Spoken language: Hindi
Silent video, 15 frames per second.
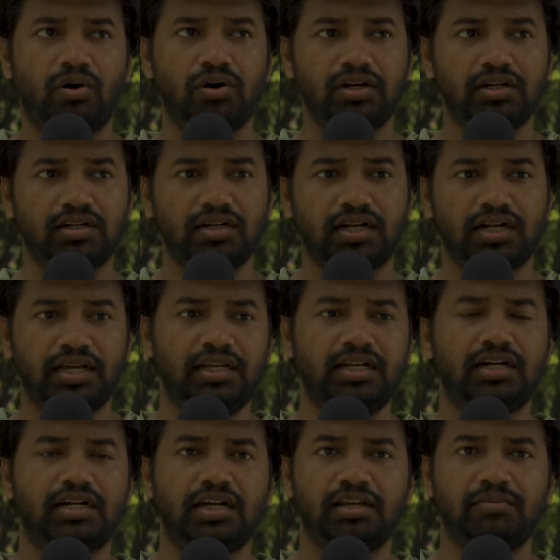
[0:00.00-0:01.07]
और कहीं
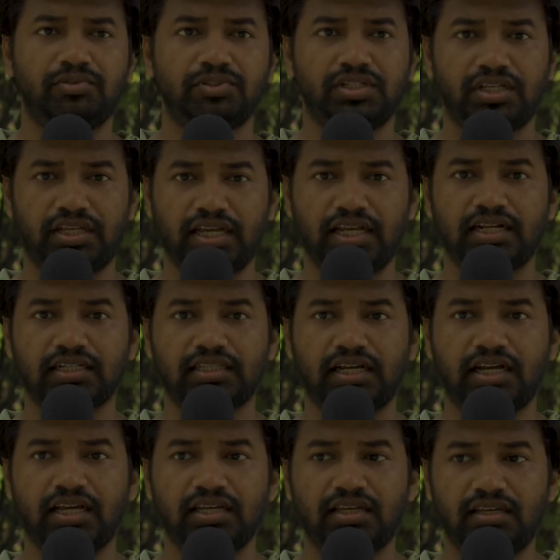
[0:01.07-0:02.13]
ना कहीं मुझे ये लगता
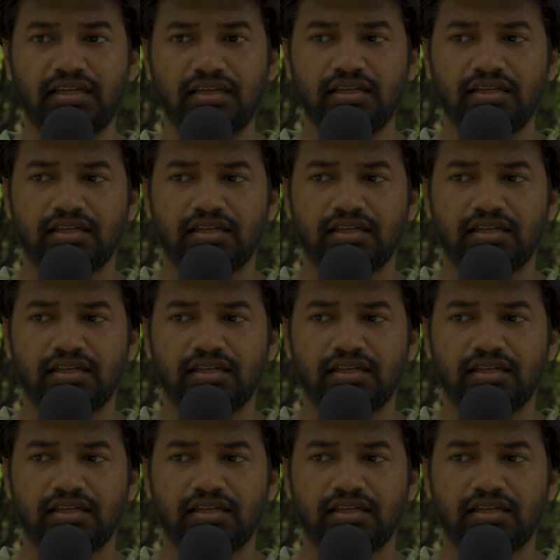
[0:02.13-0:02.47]
है कि